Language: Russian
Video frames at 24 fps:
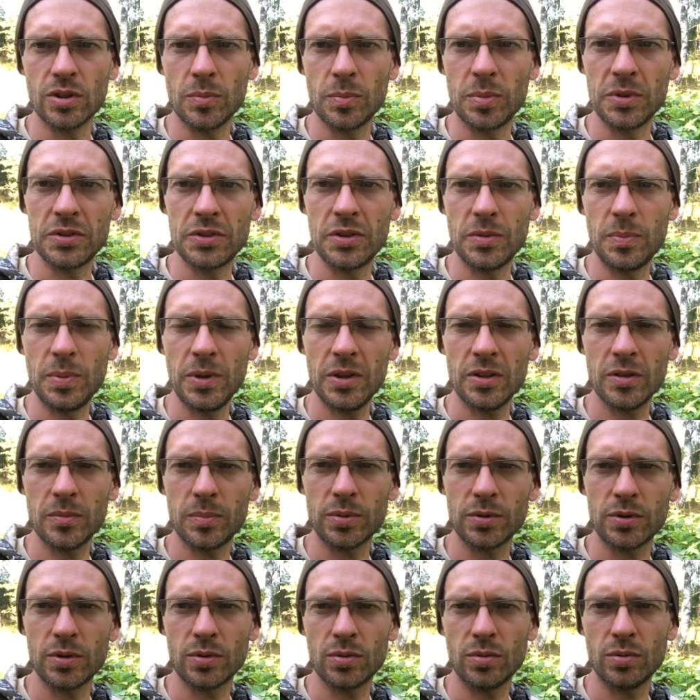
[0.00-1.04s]
И постепенно,
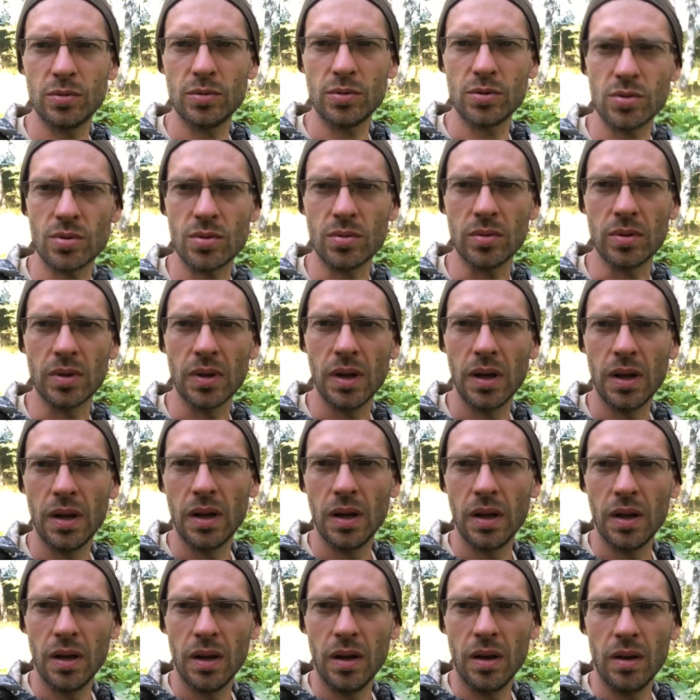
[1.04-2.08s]
потихонечку
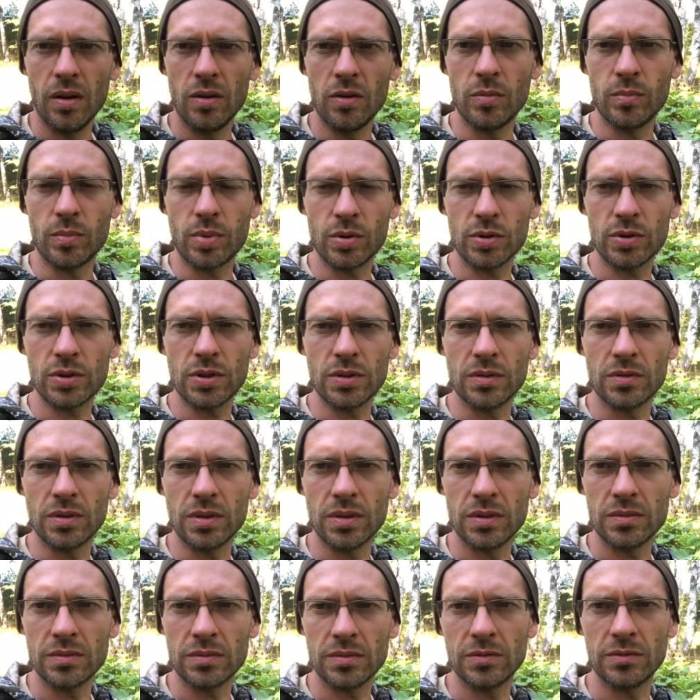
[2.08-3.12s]
он просто
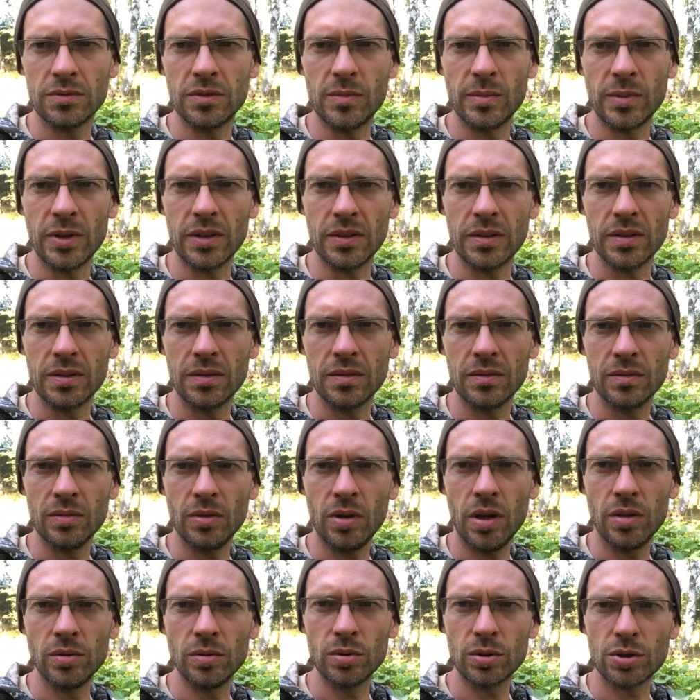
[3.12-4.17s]
вымрет. Ну
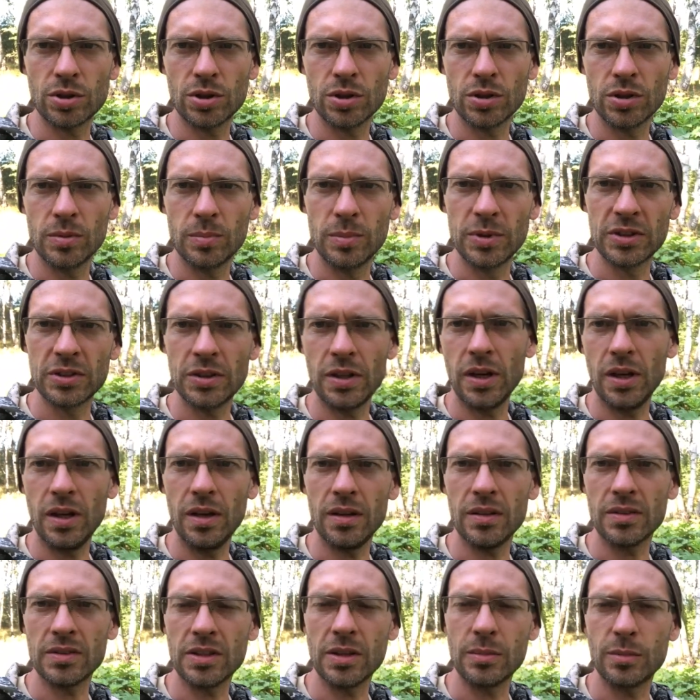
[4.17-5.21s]
а лучший и
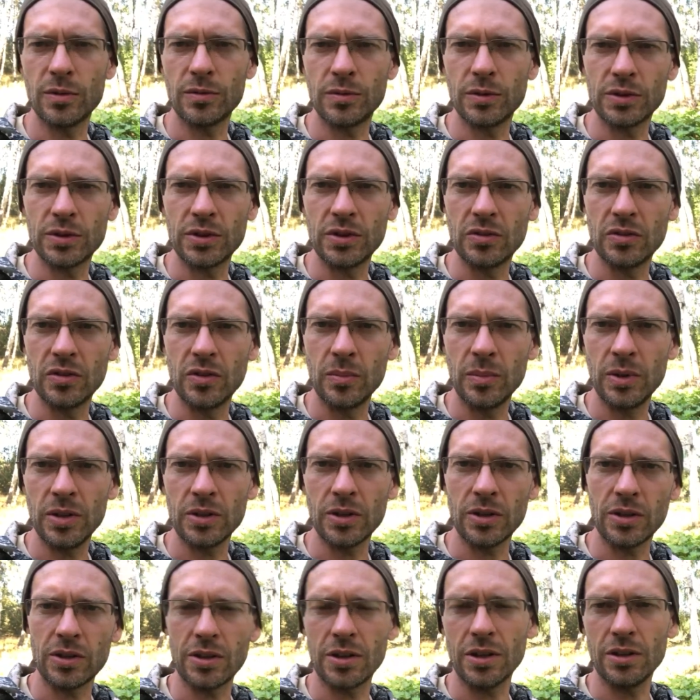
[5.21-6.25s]
быстрее, самый эффективный
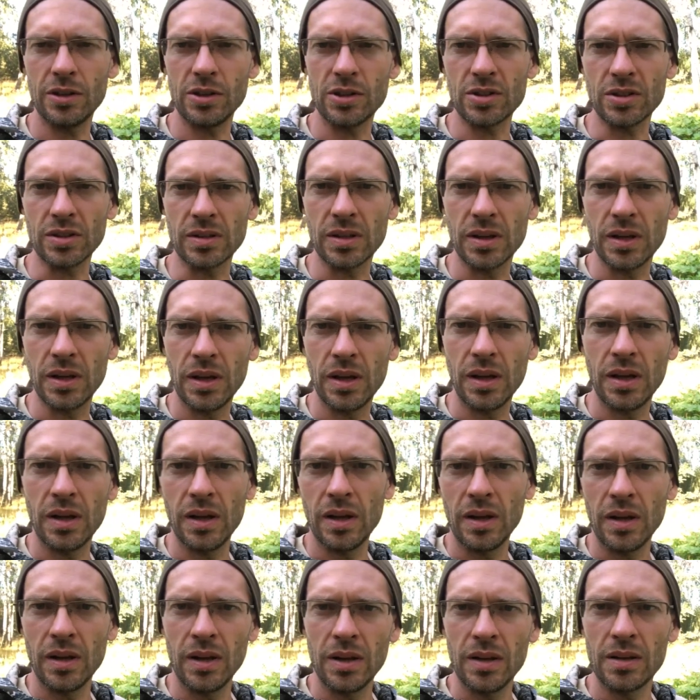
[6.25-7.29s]
метод, это, конечно,
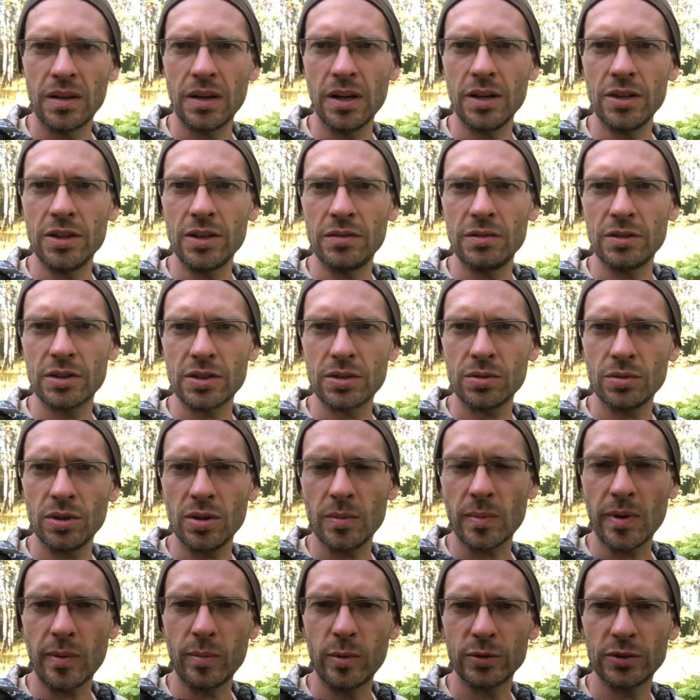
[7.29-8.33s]
ранней весной
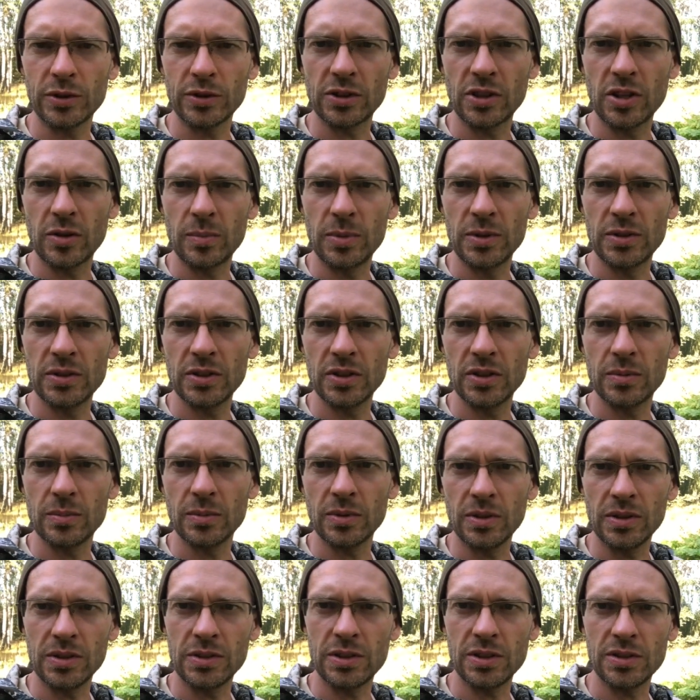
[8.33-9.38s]
обработать гербицидами,
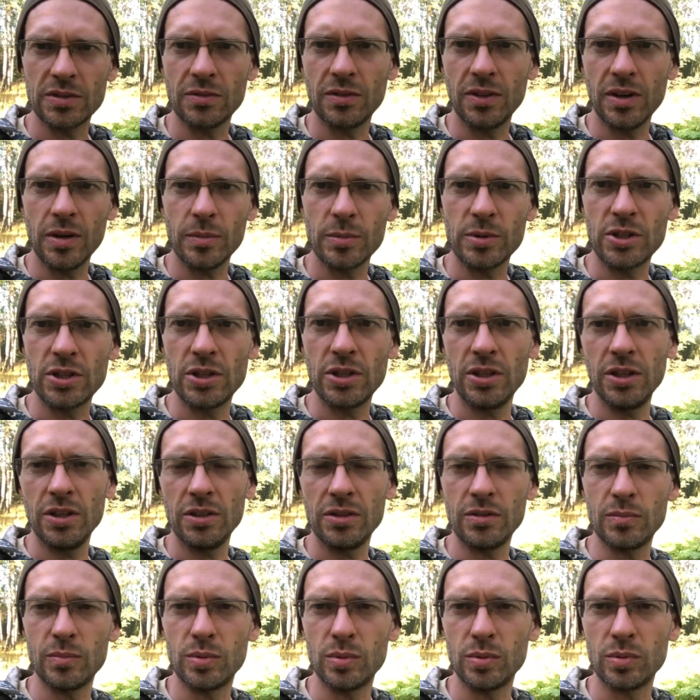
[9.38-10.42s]
и здесь вообще
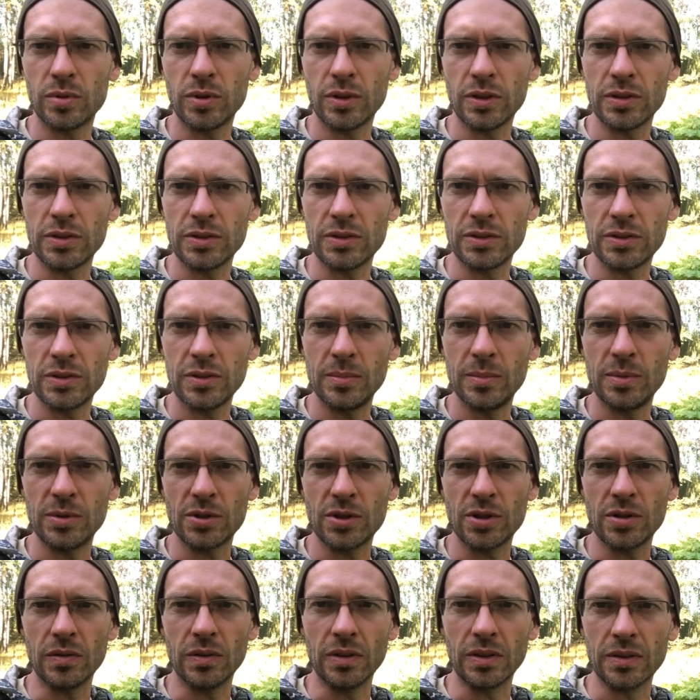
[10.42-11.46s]
не будет расти
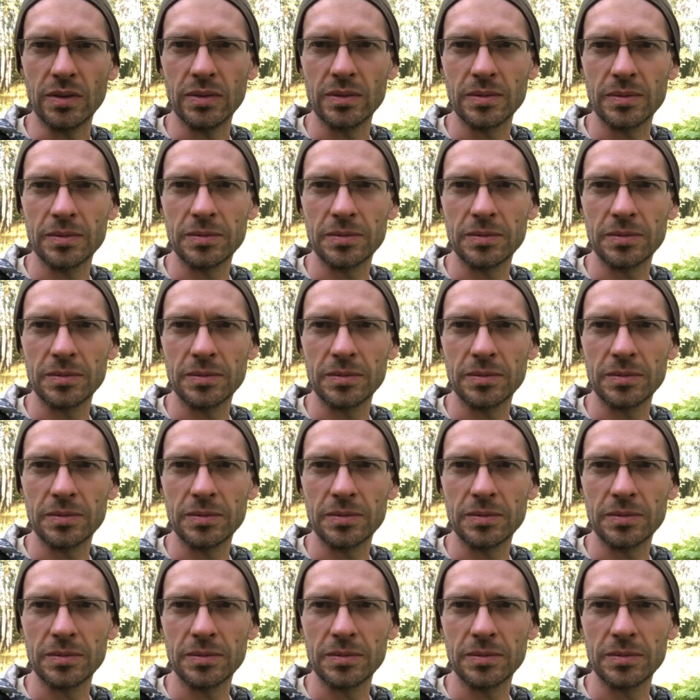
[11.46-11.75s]
бычевик.